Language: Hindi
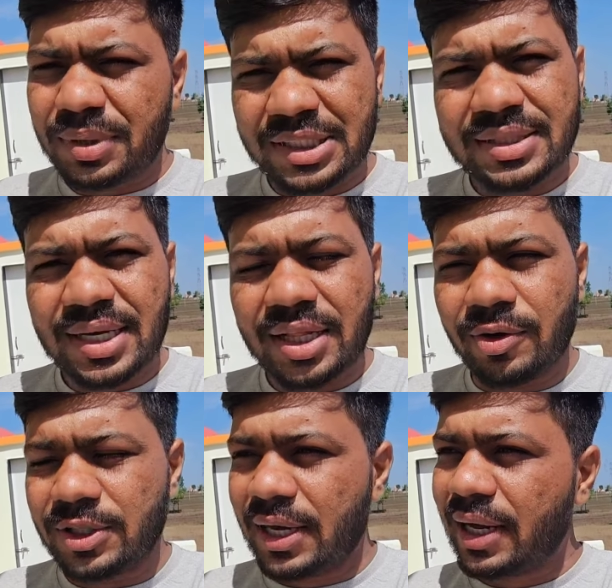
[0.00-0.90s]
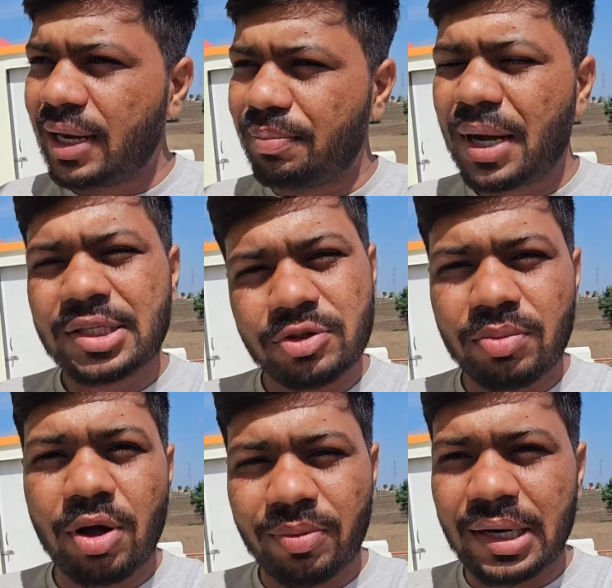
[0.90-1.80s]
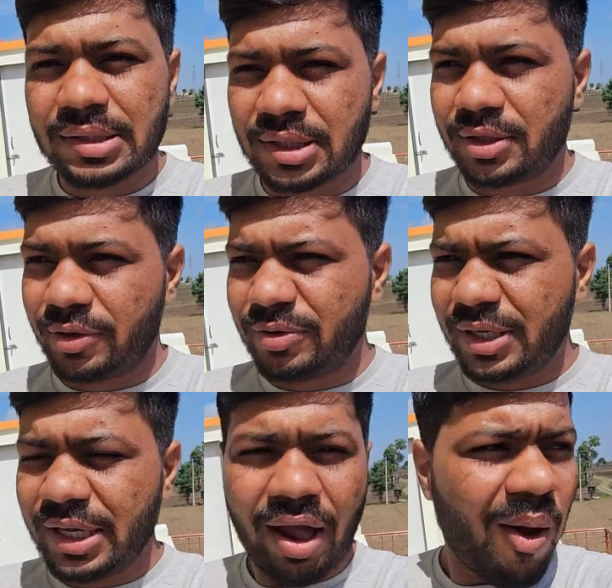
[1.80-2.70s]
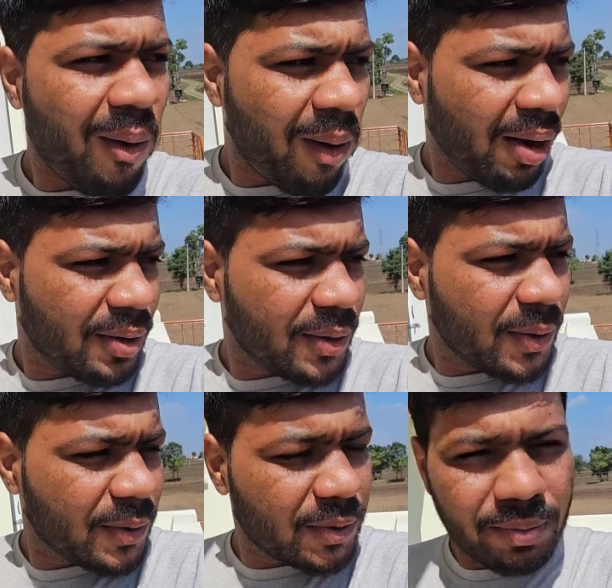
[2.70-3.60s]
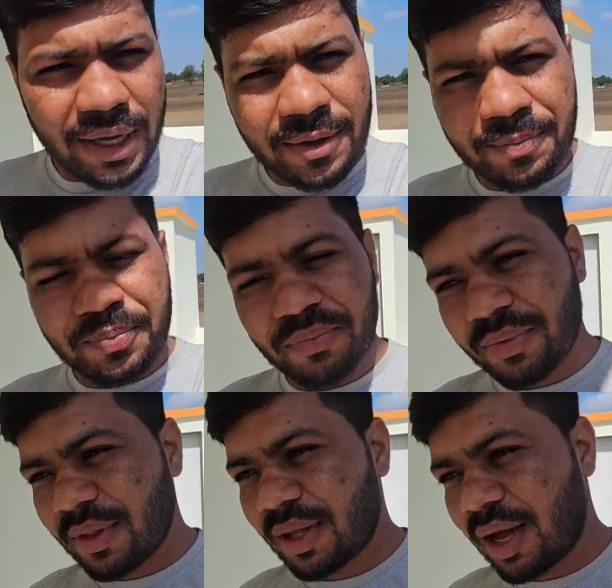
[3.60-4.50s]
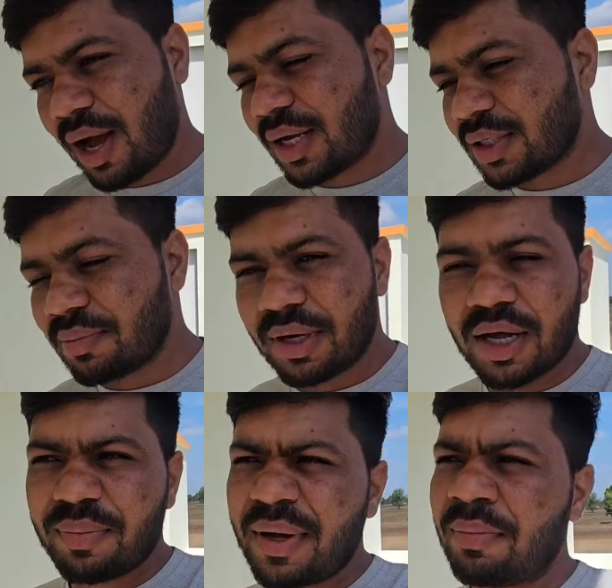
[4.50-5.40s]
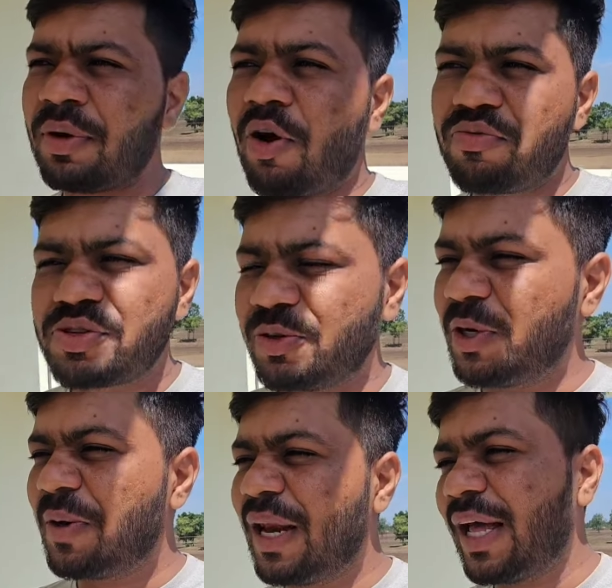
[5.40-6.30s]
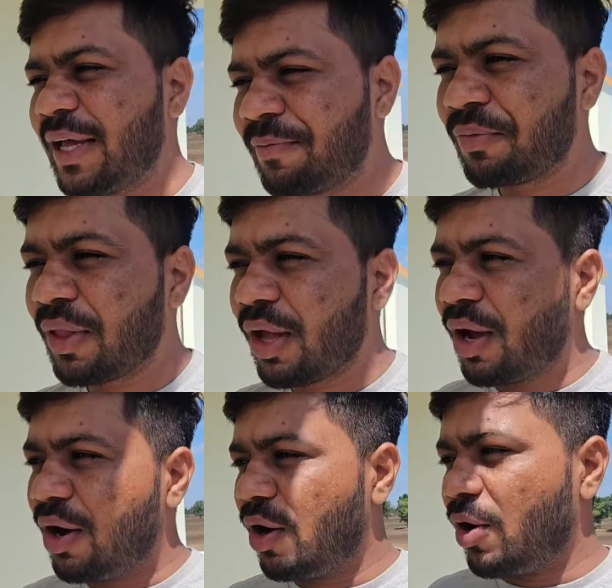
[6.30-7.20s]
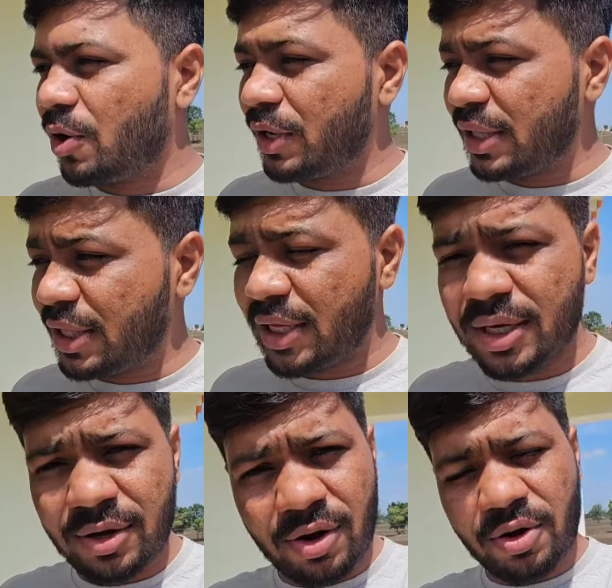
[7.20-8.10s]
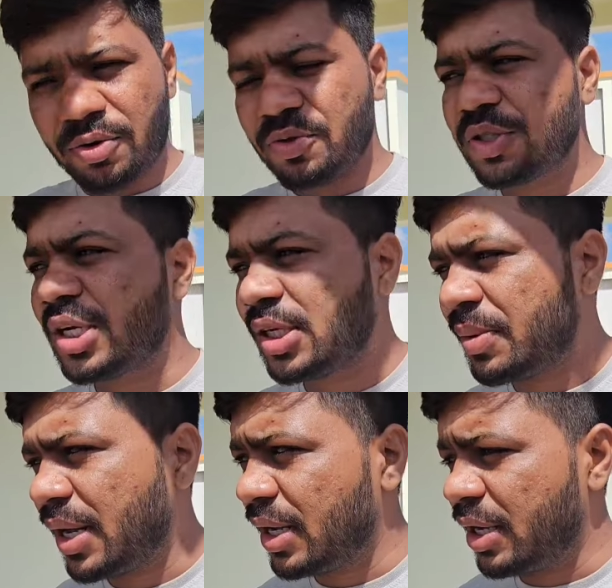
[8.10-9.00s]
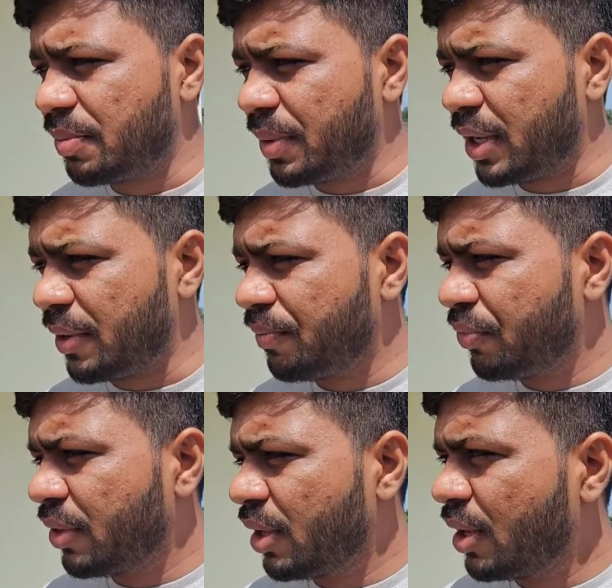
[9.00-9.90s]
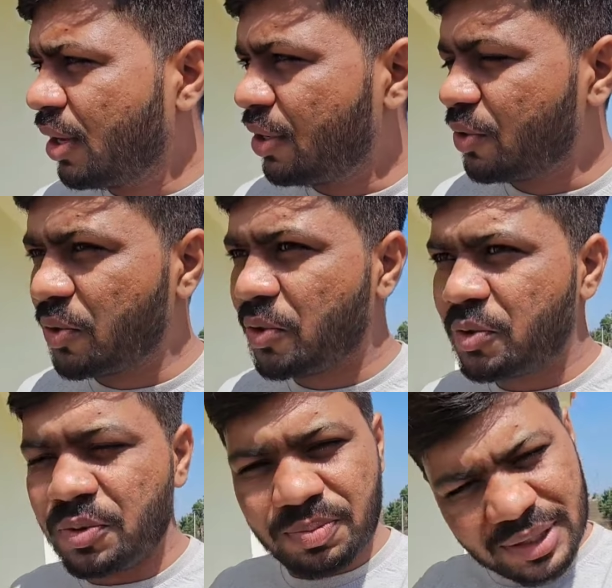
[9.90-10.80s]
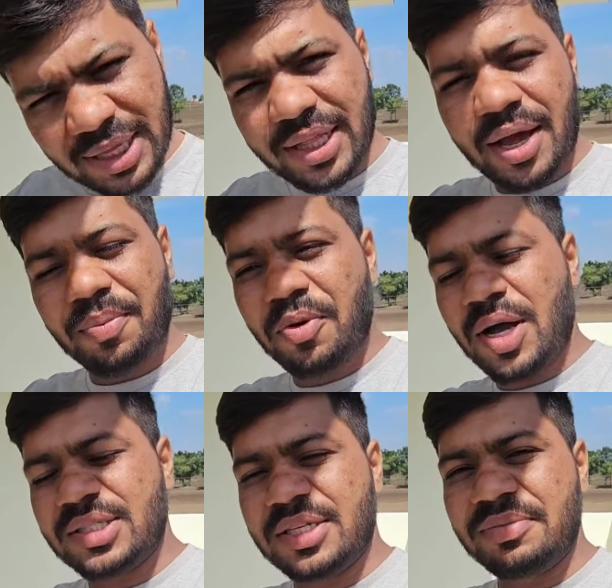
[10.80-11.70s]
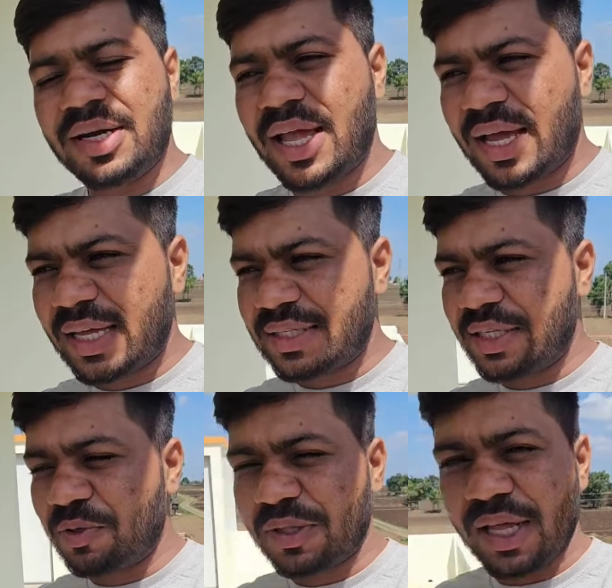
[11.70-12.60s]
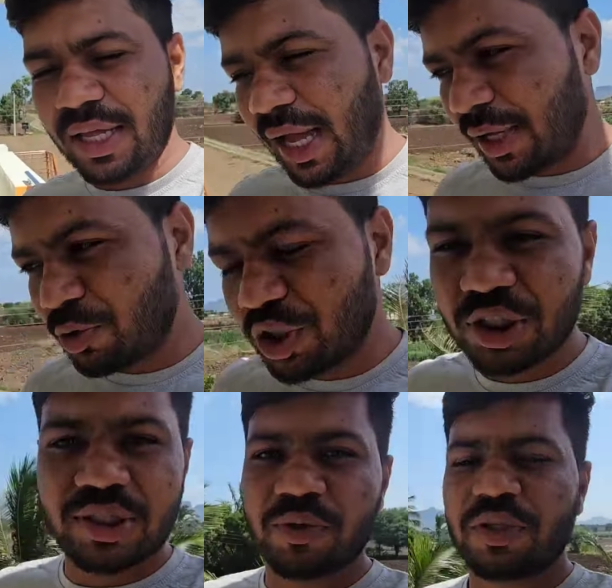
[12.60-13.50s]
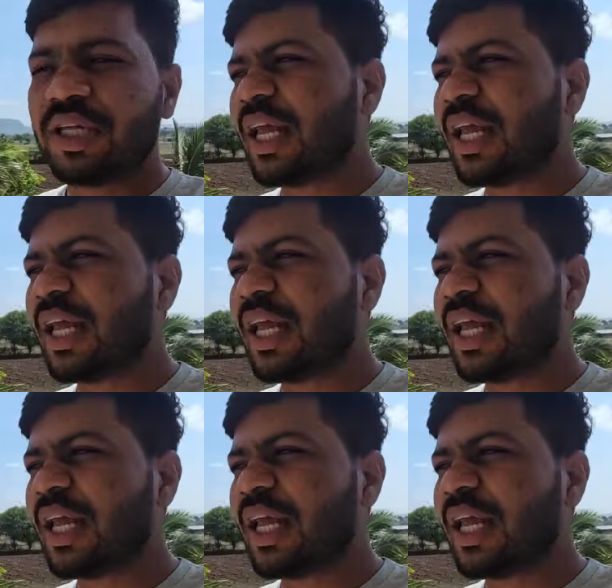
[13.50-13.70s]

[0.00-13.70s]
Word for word: पचास ज़्यादा हो जाएगा यार पाँच तो ब्लॉग बना सकता हूँ ठीक है तो भाई आज हम घर पे अपना ऑफिस होने वाला है और नितिन और ऋतुजाज हमारे घर पे है तो बता दें आपको आज दिन भर क्या क्या सीन होता है क्या कुछ चीज़ें होती